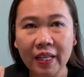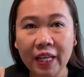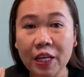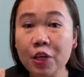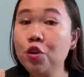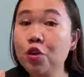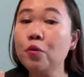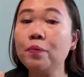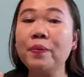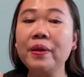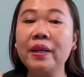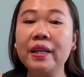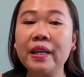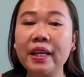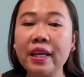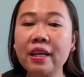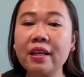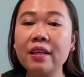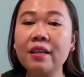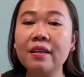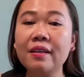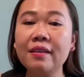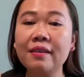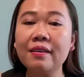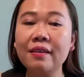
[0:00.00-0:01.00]
hidup
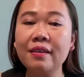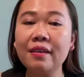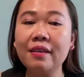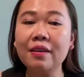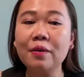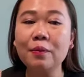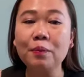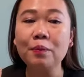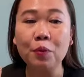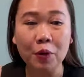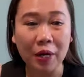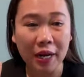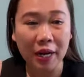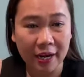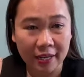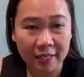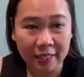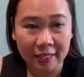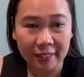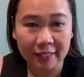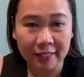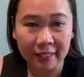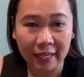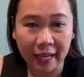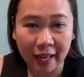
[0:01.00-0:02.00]
ini bukan
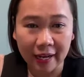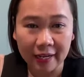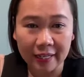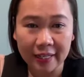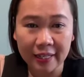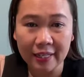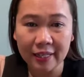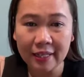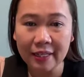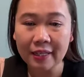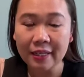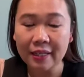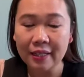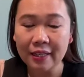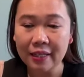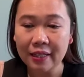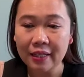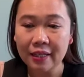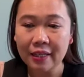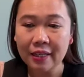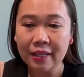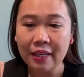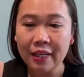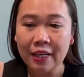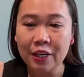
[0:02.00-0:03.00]
hanya sekali,
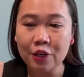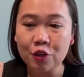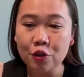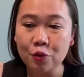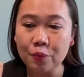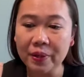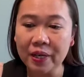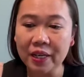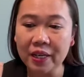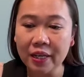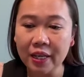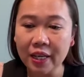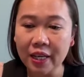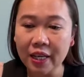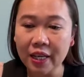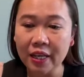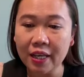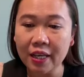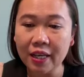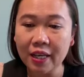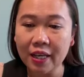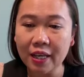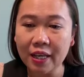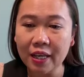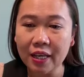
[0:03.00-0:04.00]
hidup
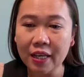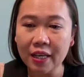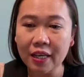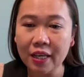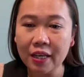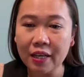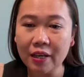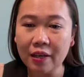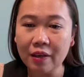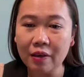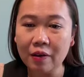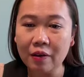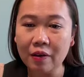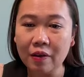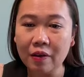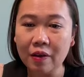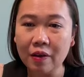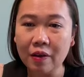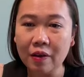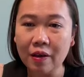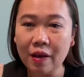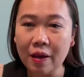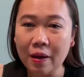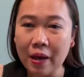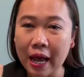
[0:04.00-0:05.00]
ini
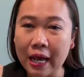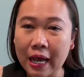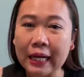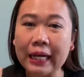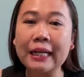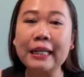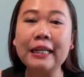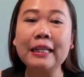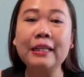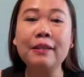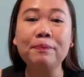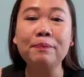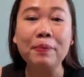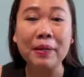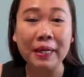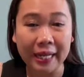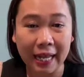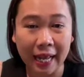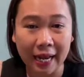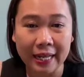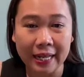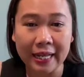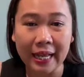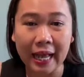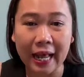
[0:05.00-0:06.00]
akan
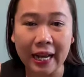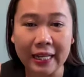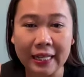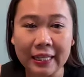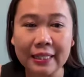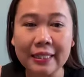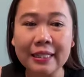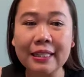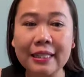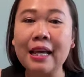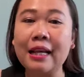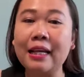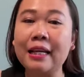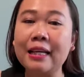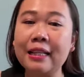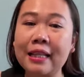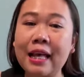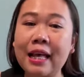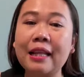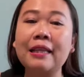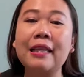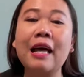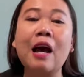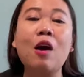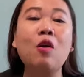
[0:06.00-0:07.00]
berkali-kali jika
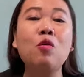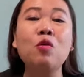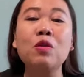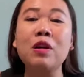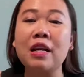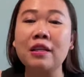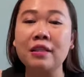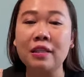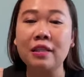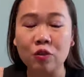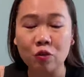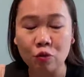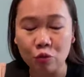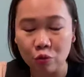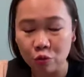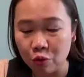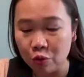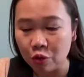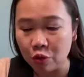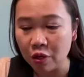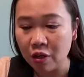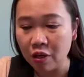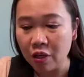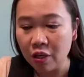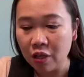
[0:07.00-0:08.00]
kita tahu rasa
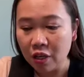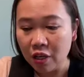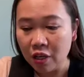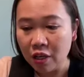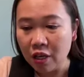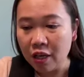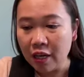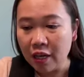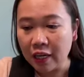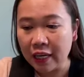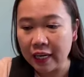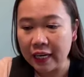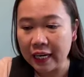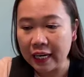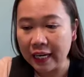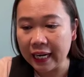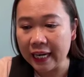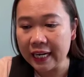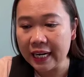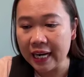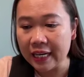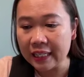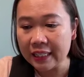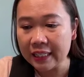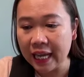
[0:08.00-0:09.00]
syukur. Karena
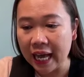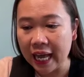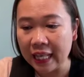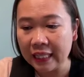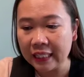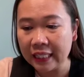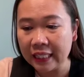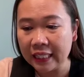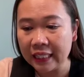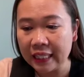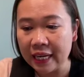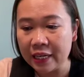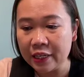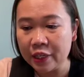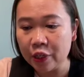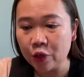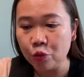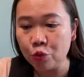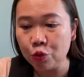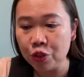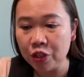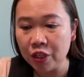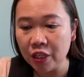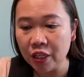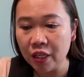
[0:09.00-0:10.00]
kadang saat kita
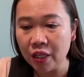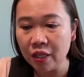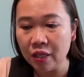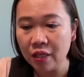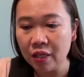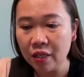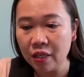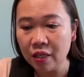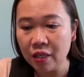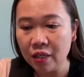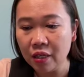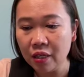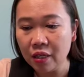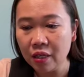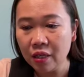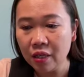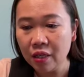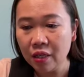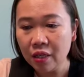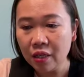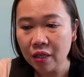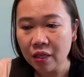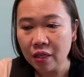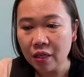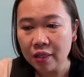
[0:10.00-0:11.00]
diuji,
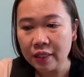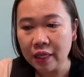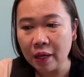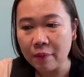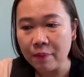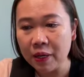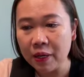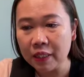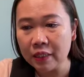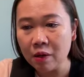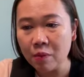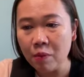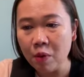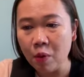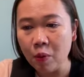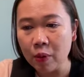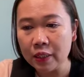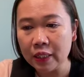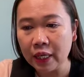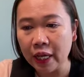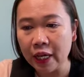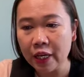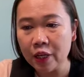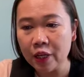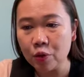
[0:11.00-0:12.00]
saya merasa bahwa
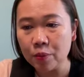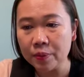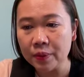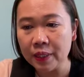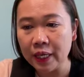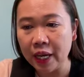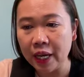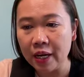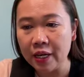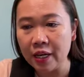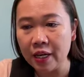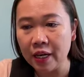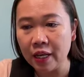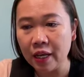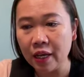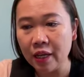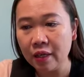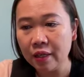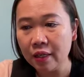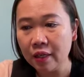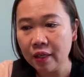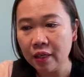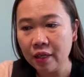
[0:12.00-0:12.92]
saya hidup saya adalah